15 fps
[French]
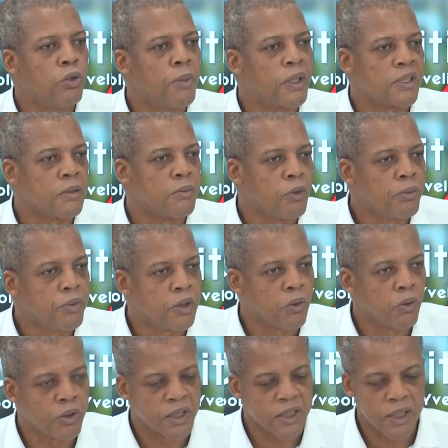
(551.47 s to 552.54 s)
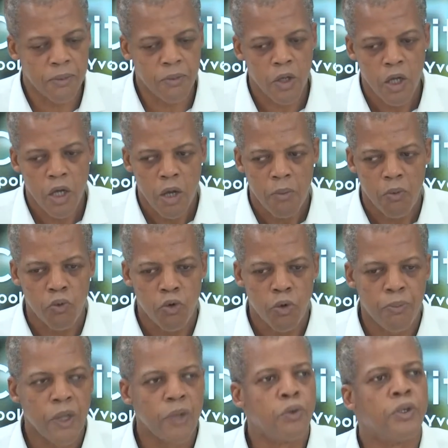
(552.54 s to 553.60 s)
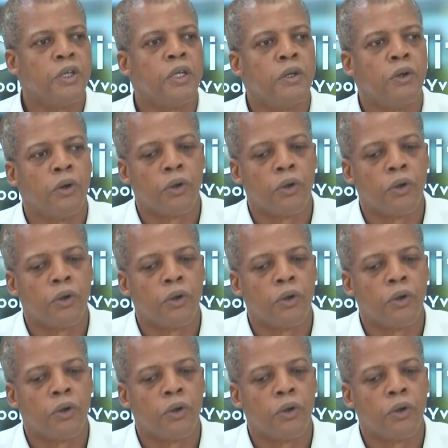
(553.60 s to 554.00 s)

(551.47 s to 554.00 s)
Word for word: le, maximum qui est redressable pour ne pas donner